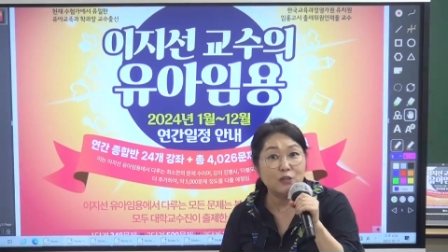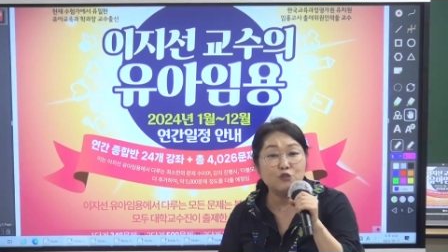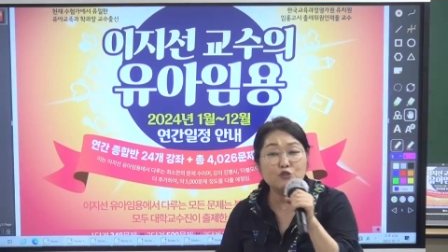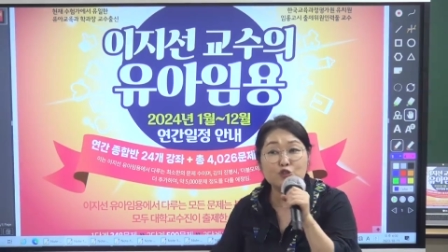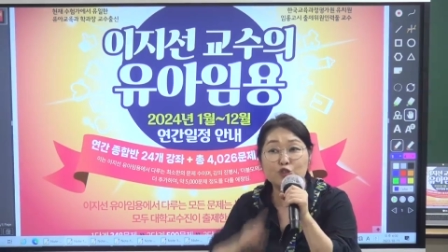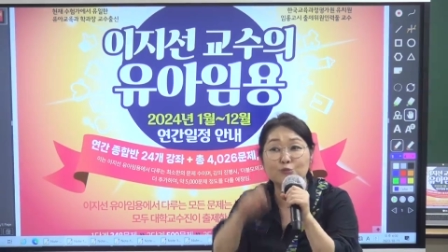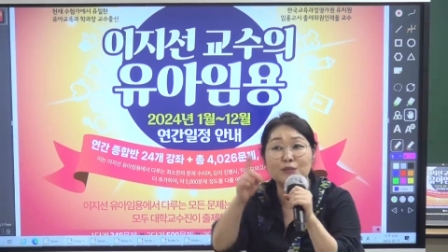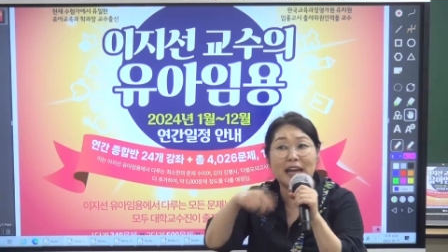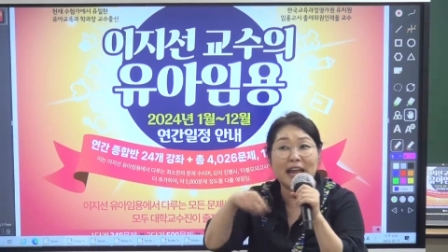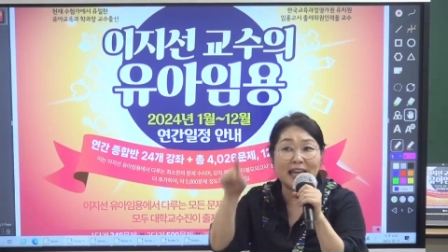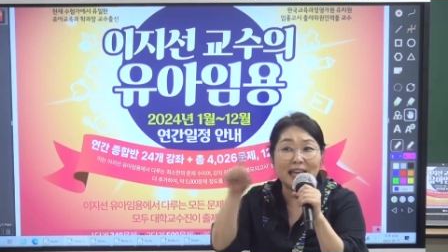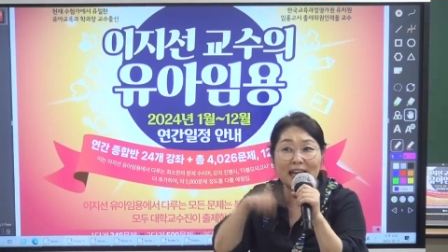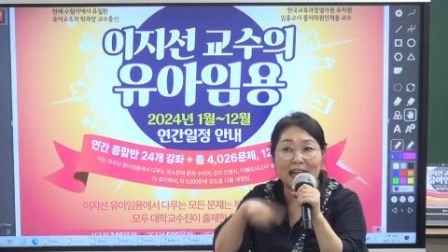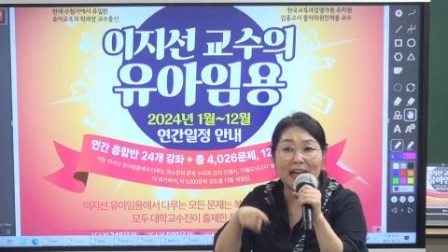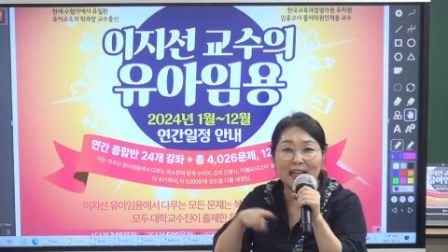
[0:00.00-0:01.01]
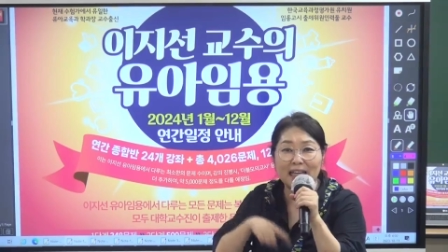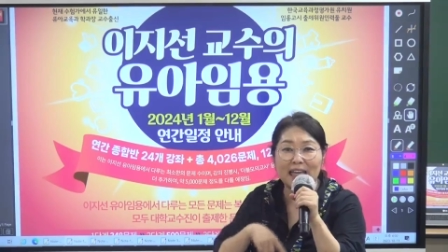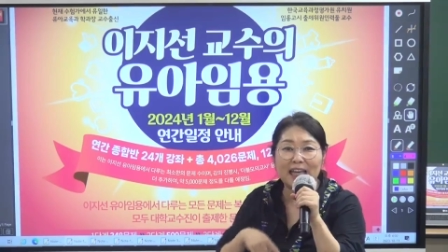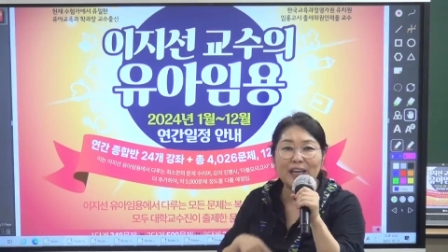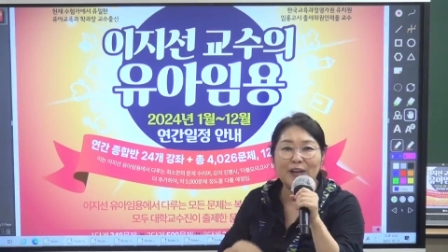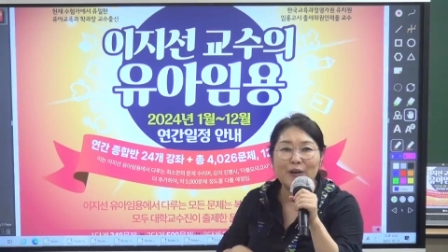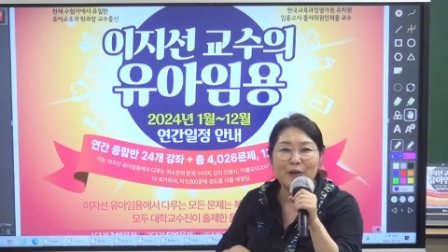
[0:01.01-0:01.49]
24개
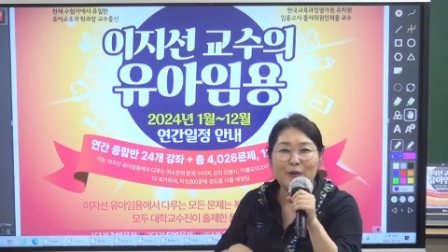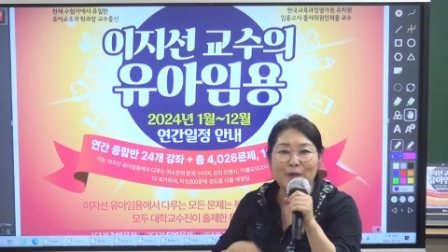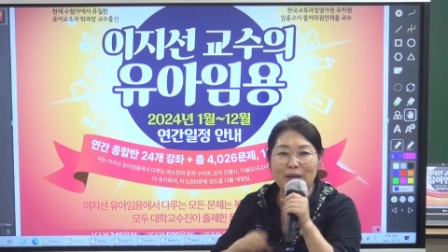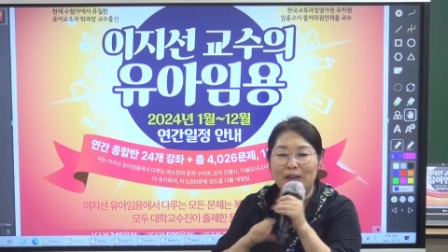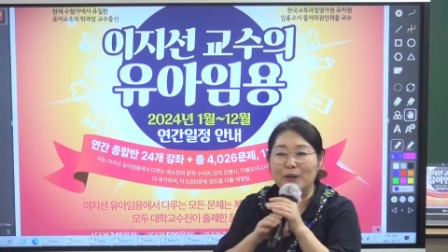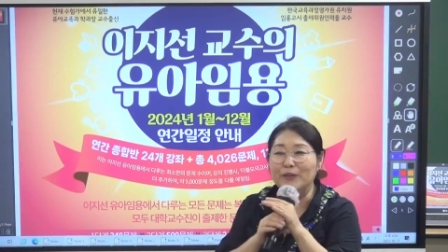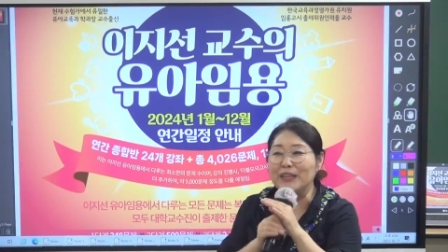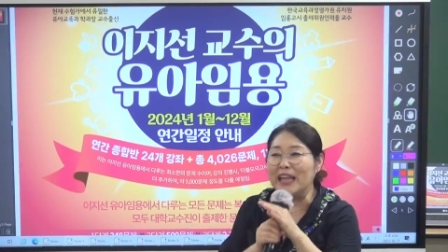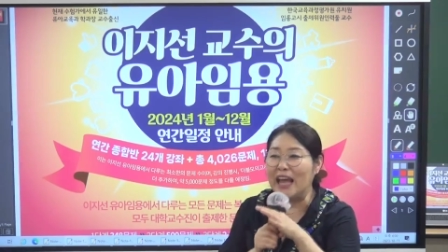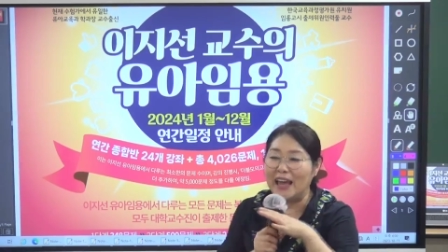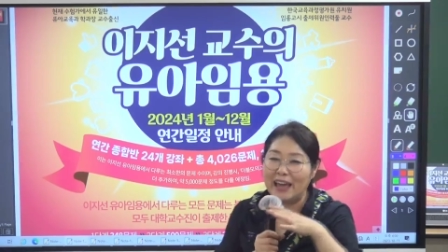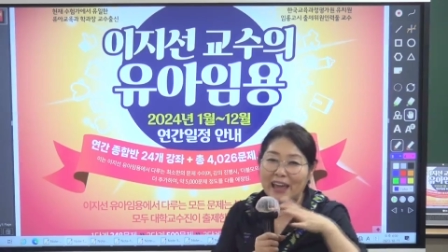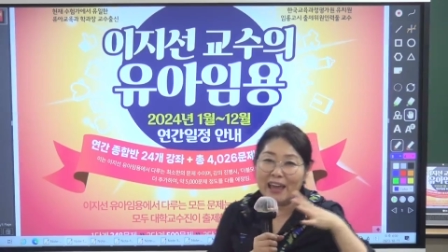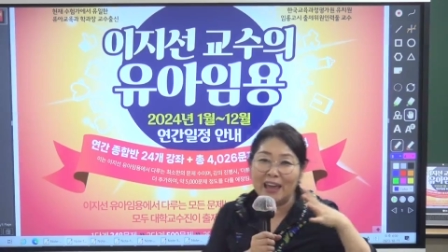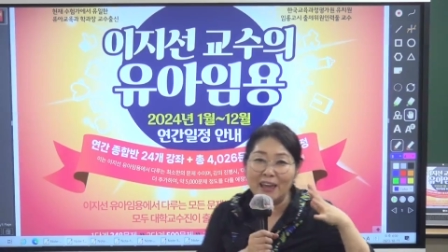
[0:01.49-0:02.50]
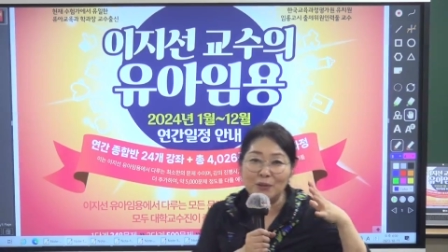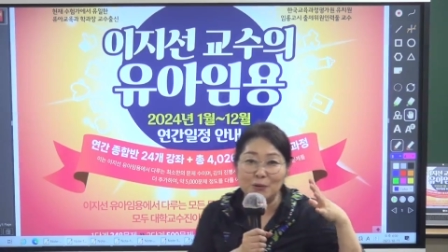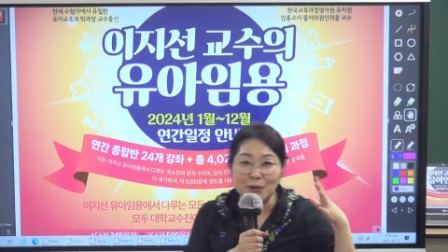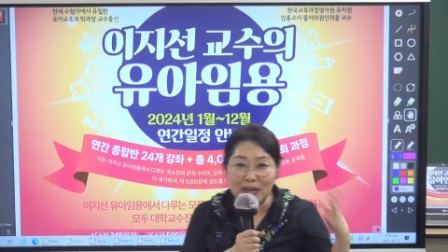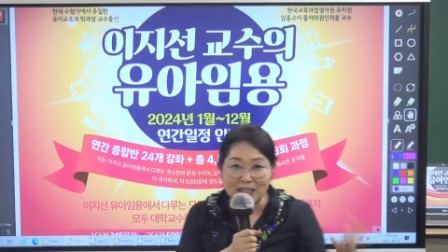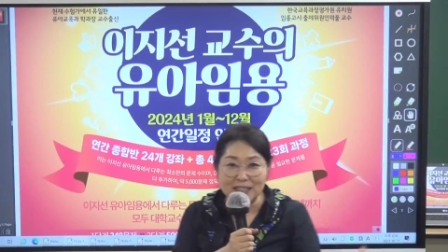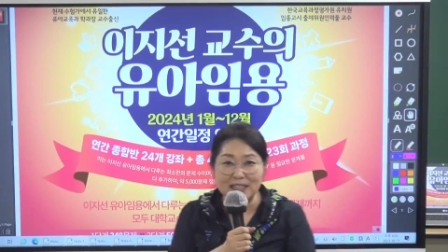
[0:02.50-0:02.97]
강의. 왜 여타의
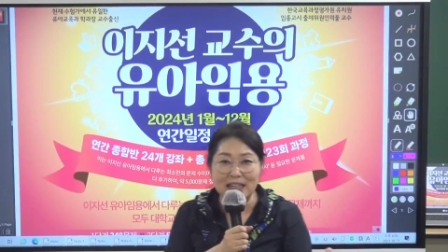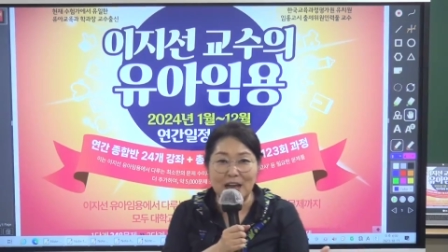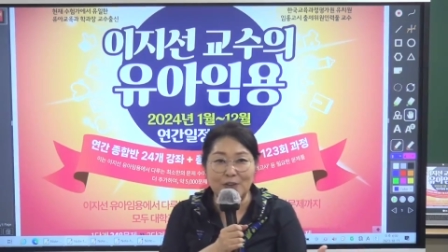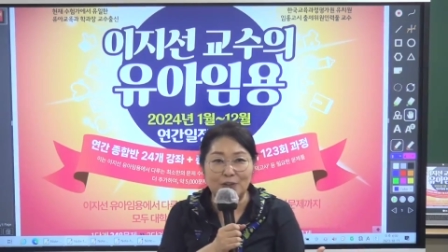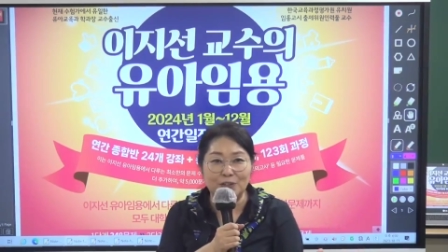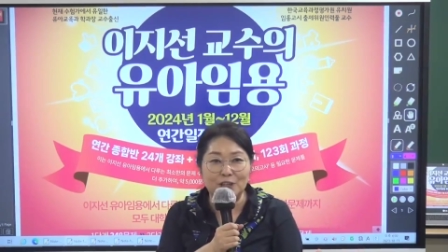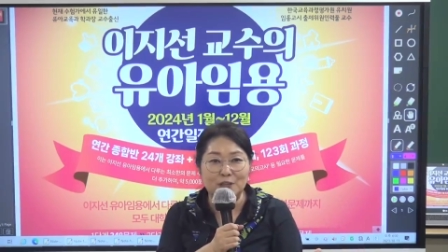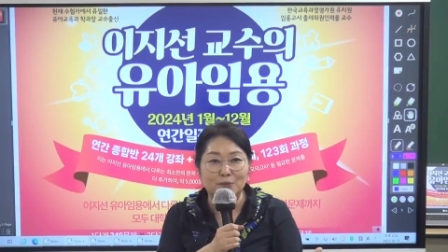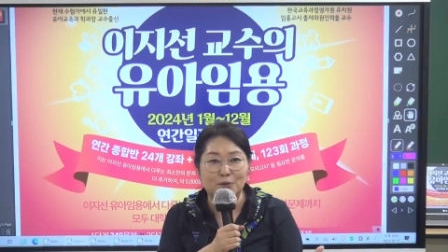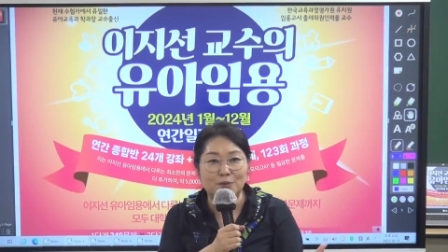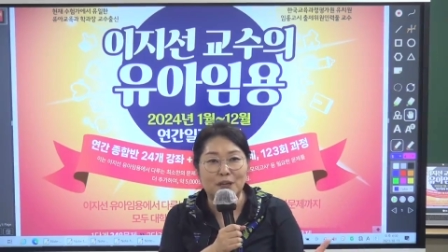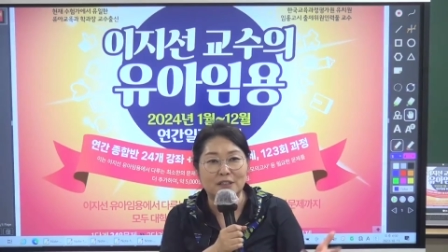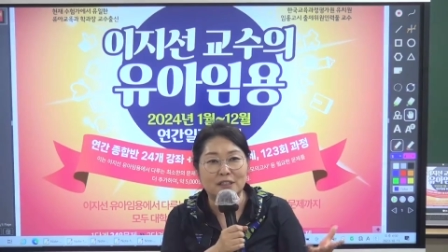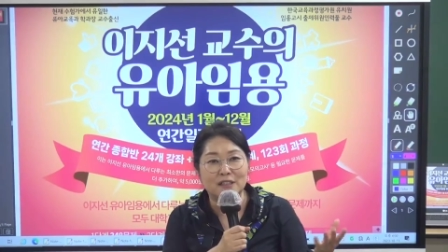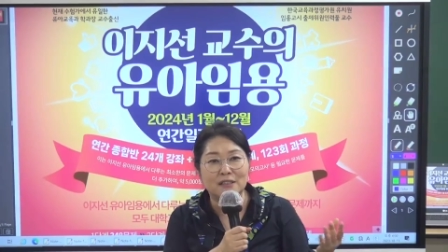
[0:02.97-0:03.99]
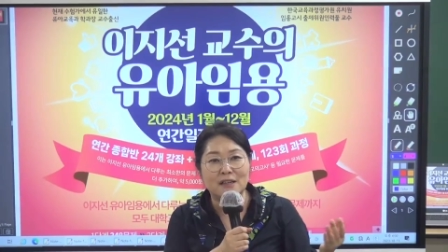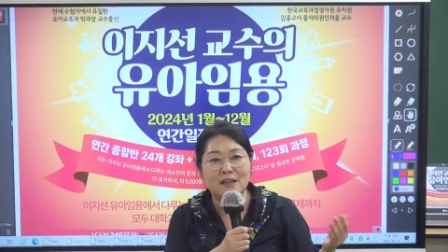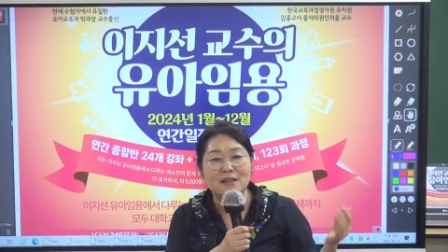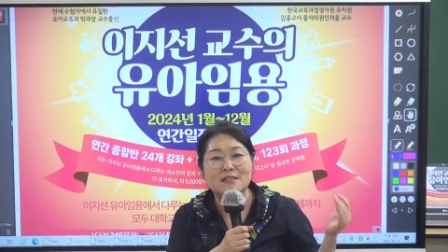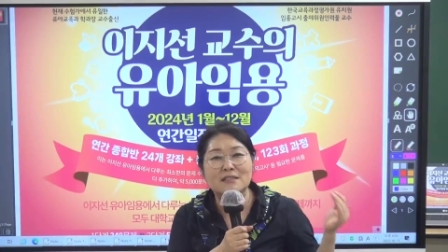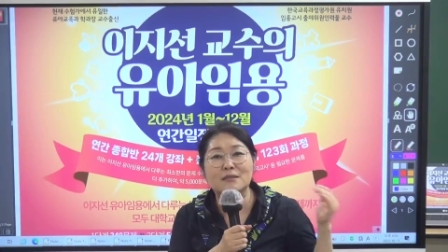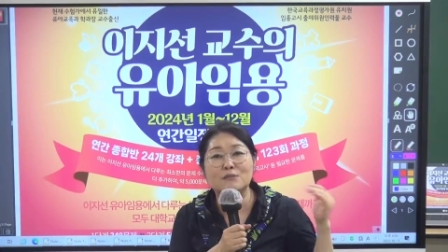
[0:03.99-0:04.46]
노량진의 학원들 보면은
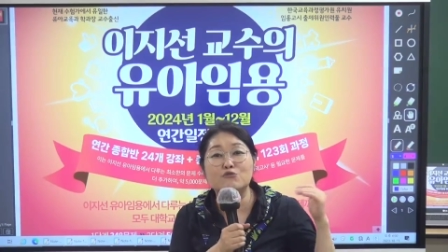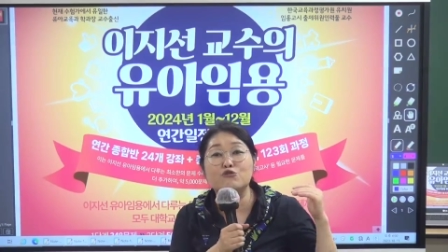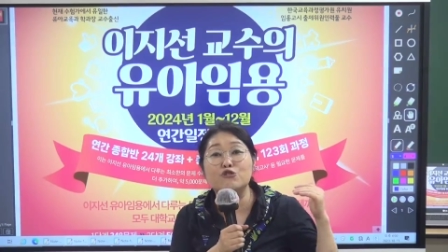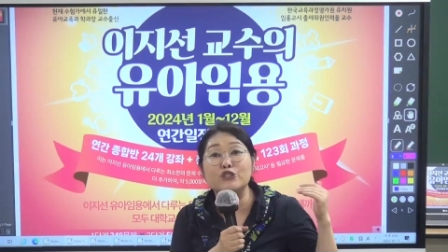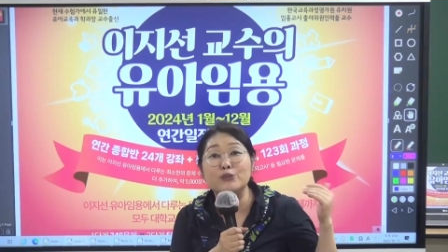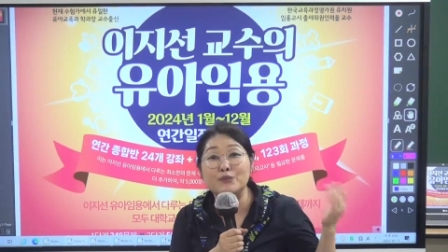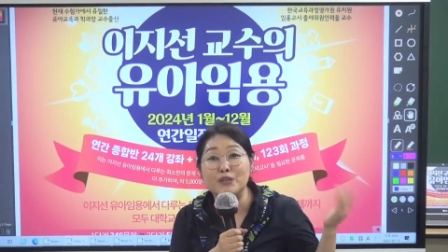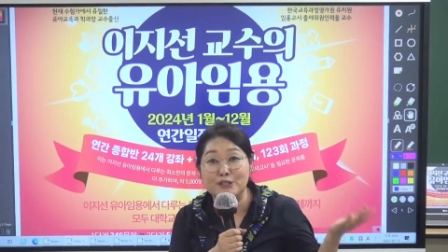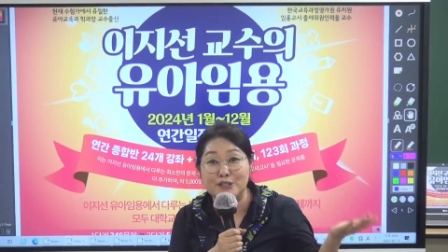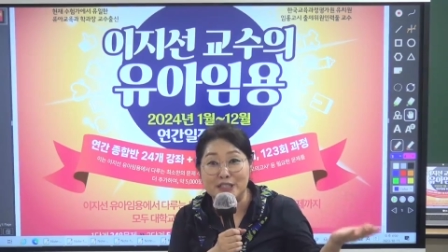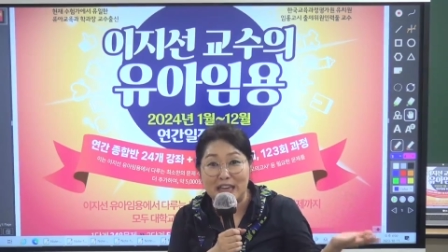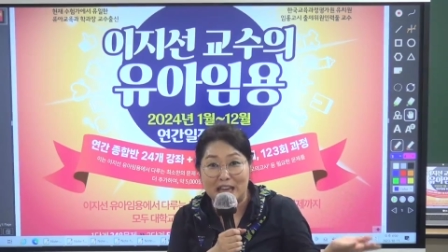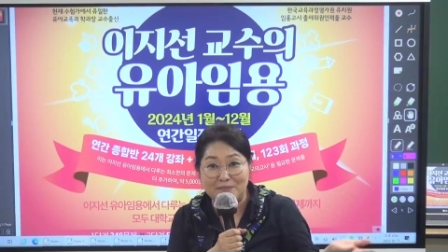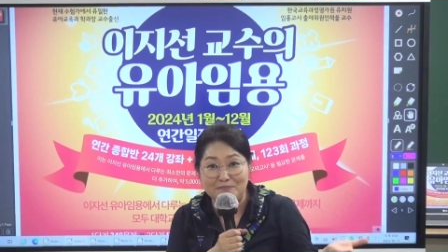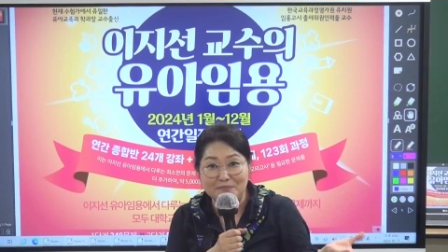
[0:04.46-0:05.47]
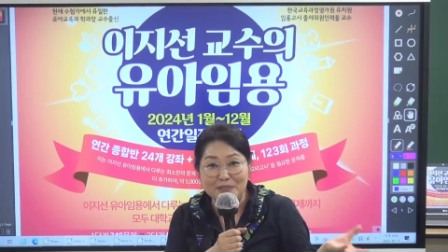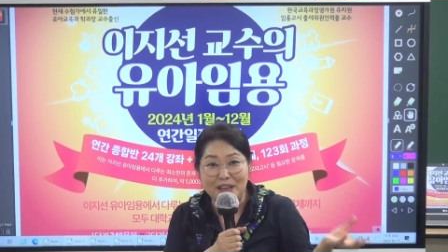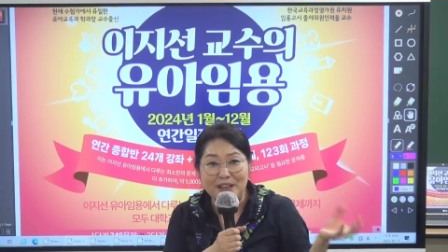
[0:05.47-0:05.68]
지금 수십 년째